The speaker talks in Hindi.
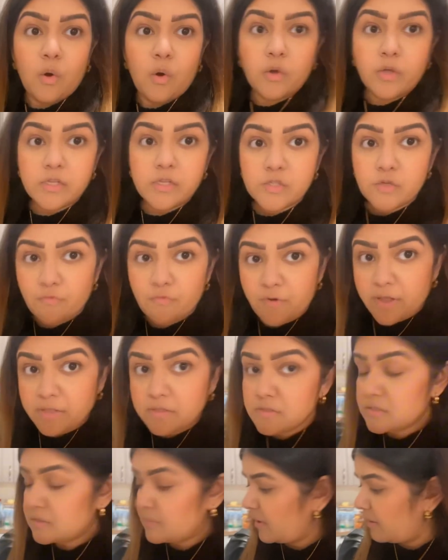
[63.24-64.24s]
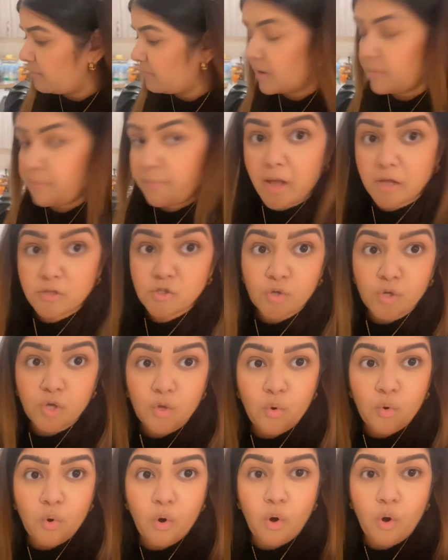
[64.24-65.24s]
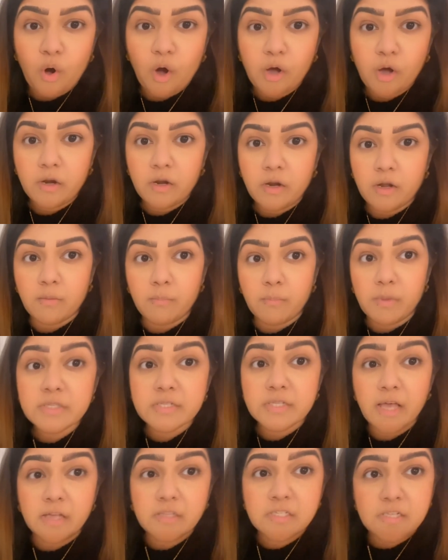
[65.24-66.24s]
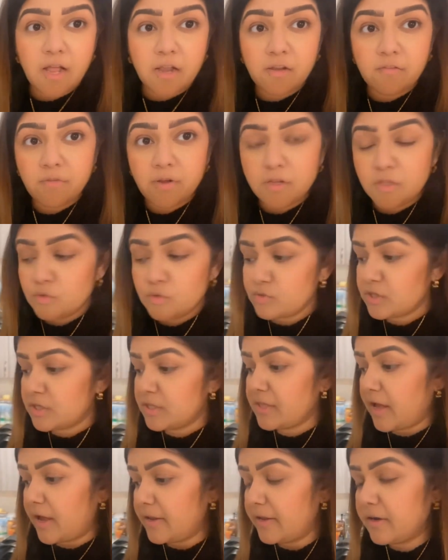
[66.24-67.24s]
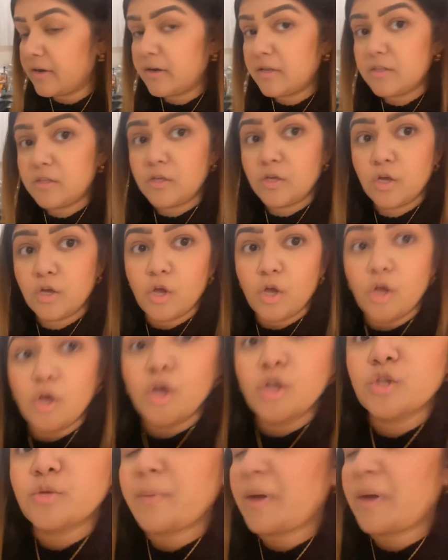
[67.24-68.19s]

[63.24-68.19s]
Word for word: ओके सो फ्रेंड्स मैं घर पे आ चुकी हूँ और बस गेस्ट आने वाले हैं तो उसकी तैयारी करनी थी तो